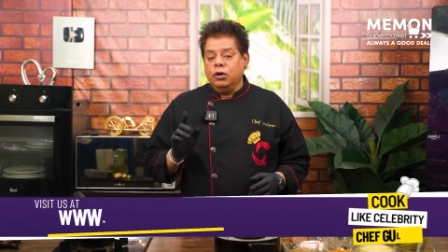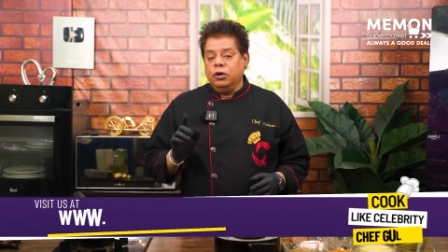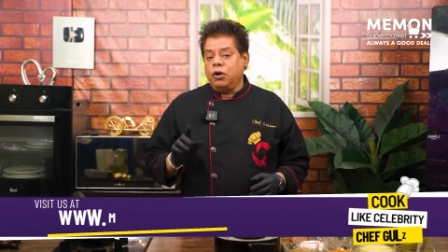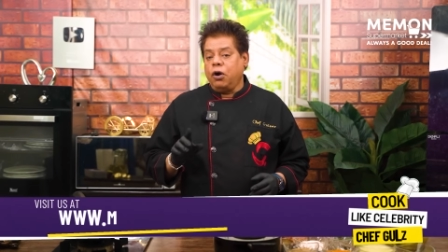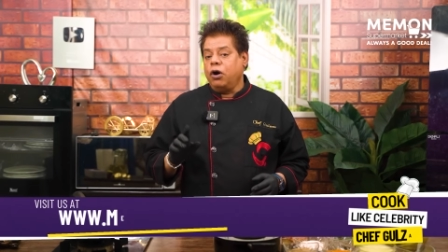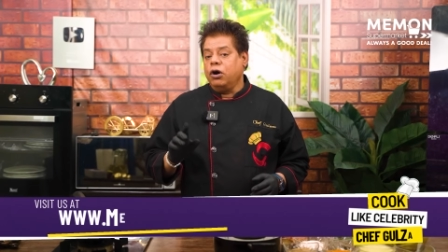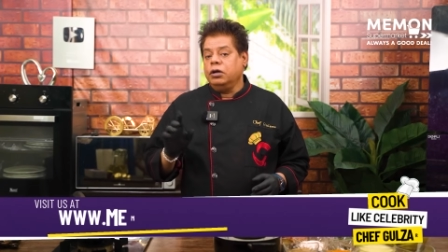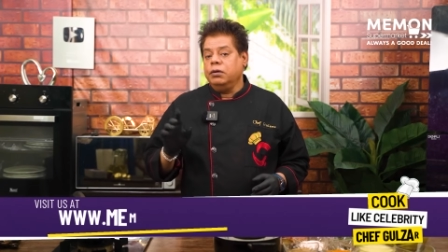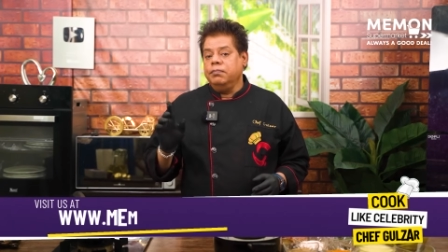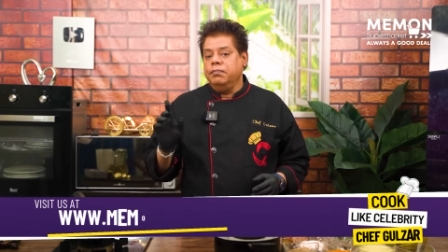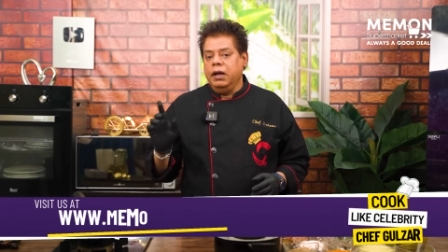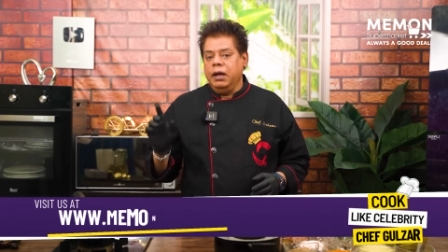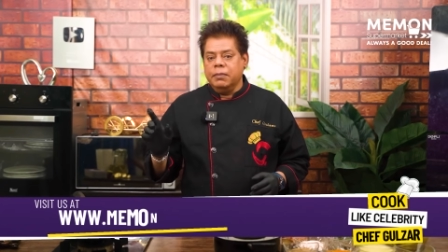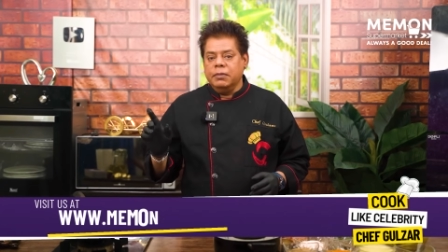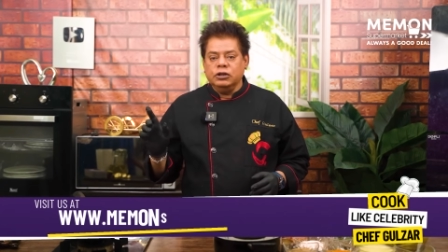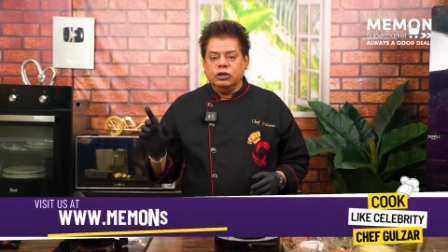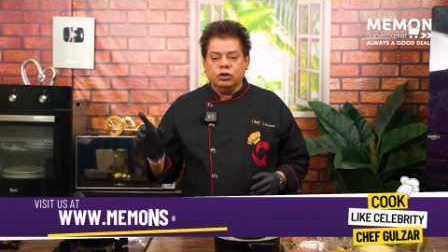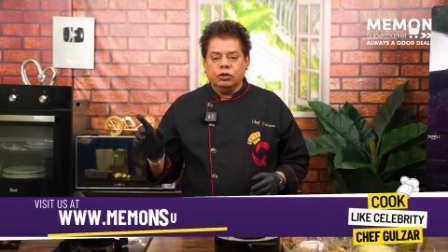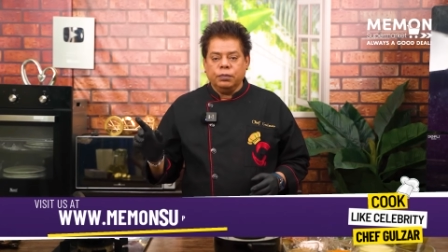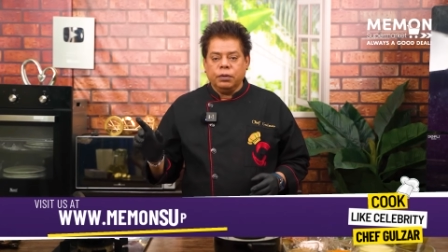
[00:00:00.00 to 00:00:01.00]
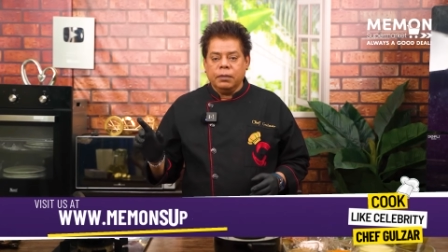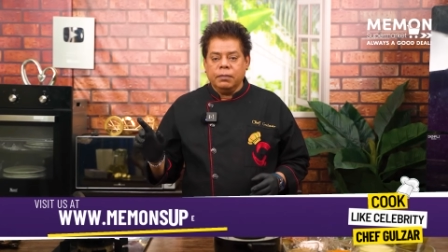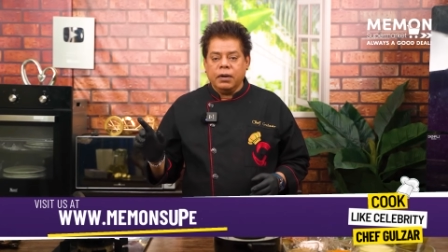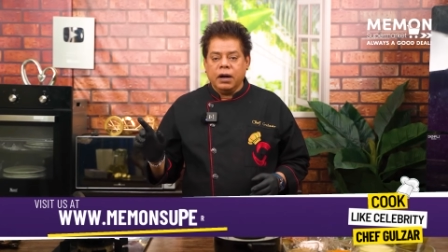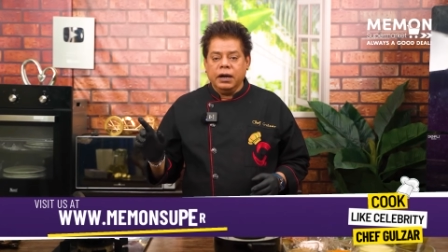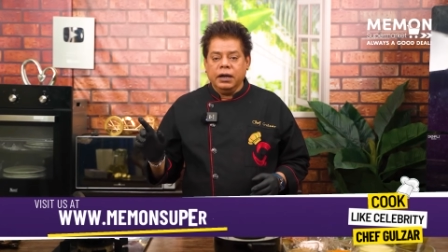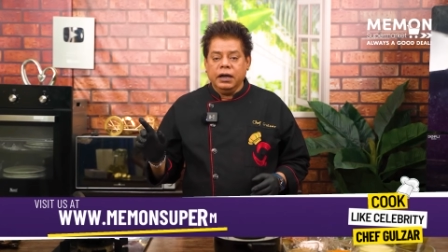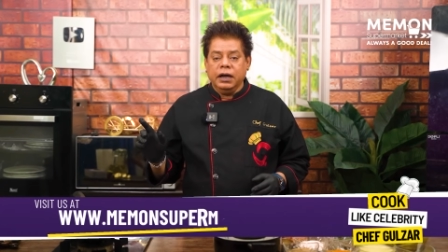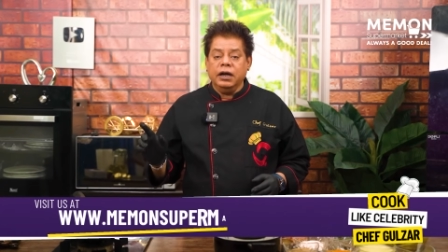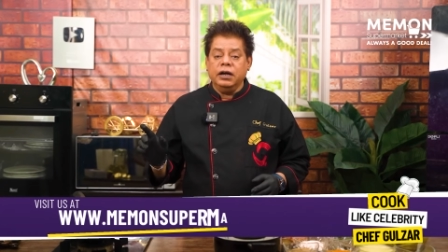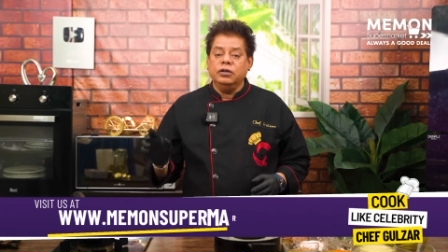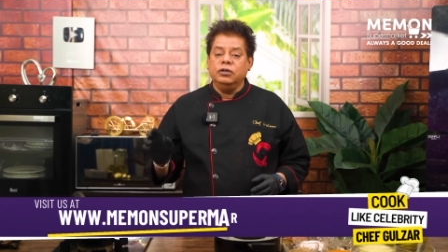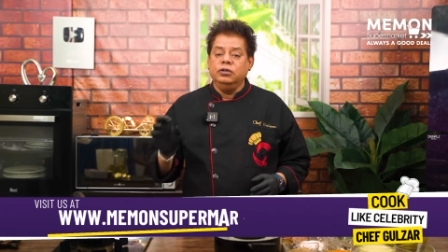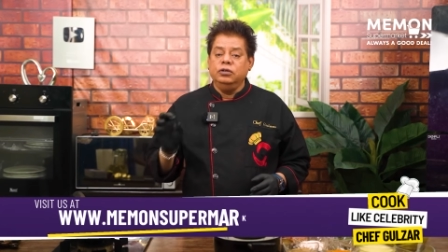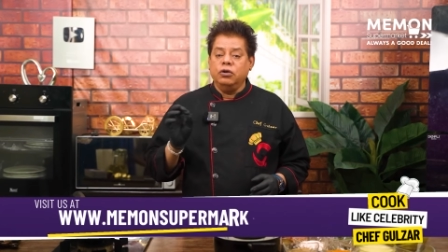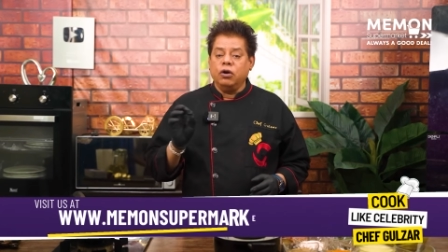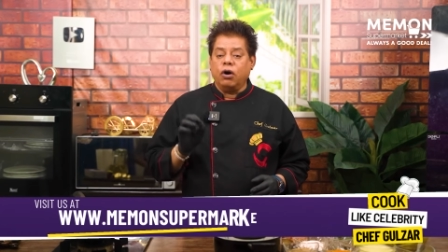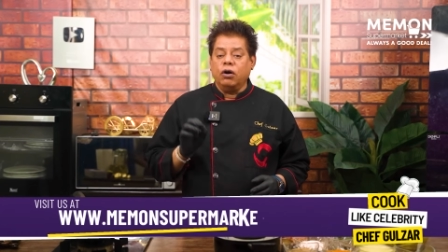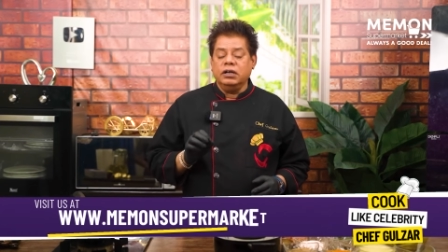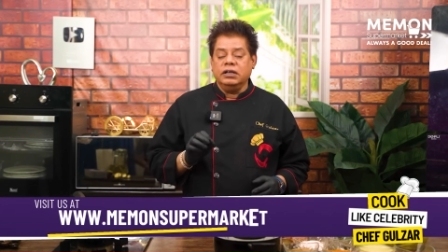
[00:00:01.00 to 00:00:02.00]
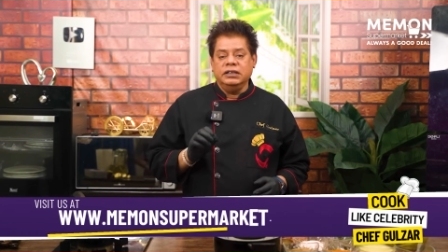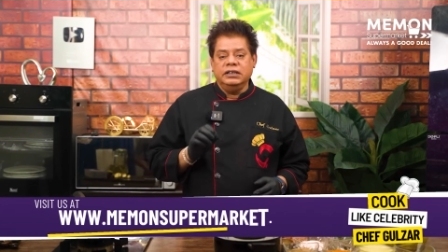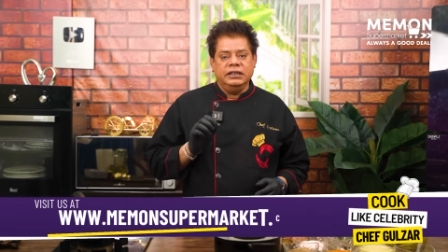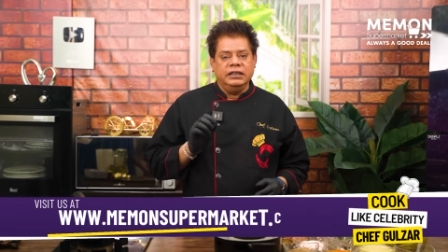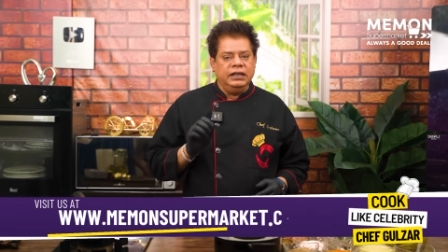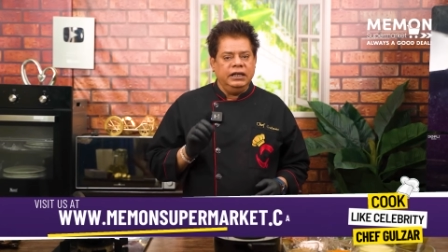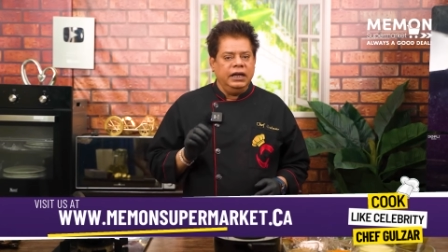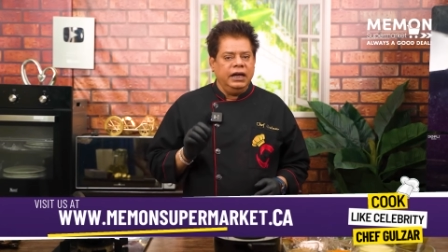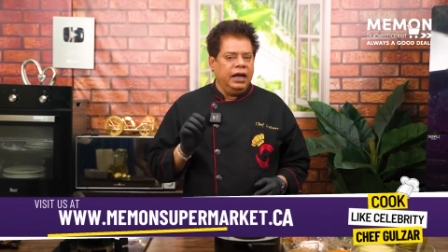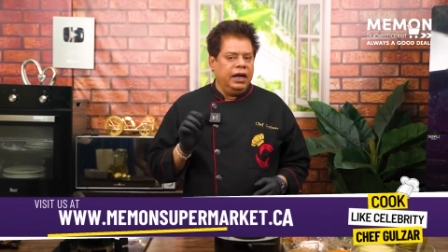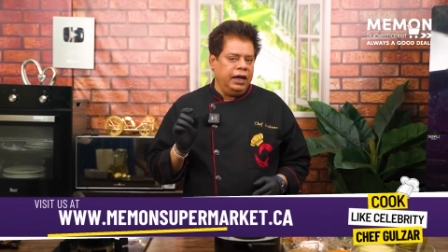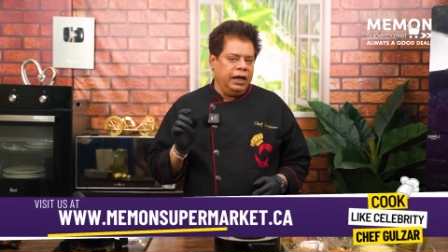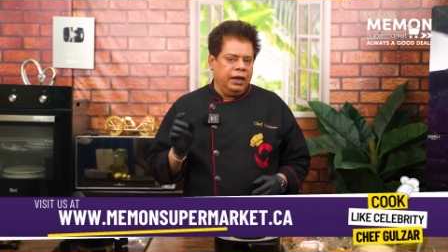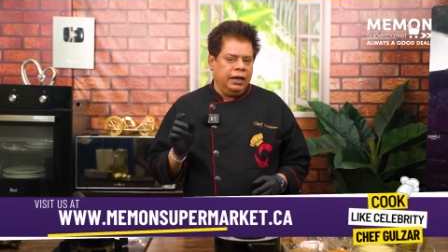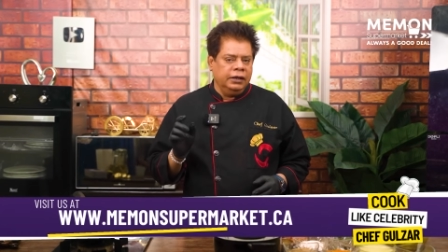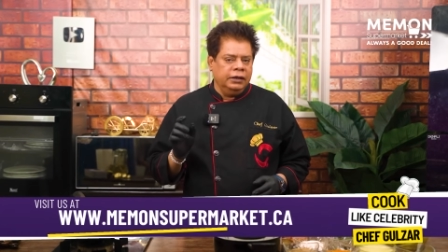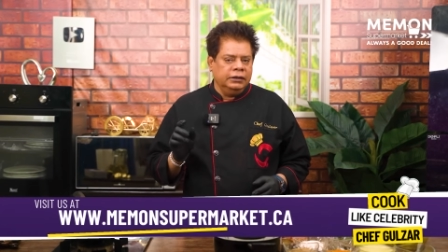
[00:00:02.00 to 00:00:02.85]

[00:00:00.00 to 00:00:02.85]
डॉट मेमन सुपर मार्केट डॉट सी ए